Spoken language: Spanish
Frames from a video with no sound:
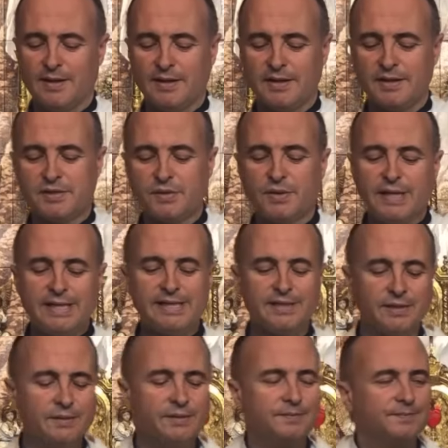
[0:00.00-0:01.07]

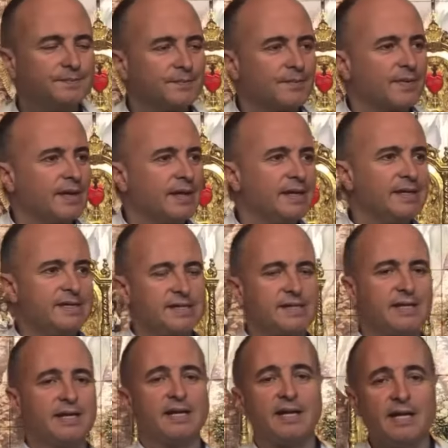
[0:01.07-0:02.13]
Jesucristo es
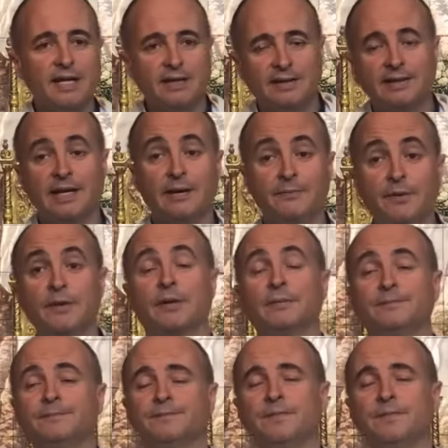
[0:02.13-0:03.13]
rey de amor.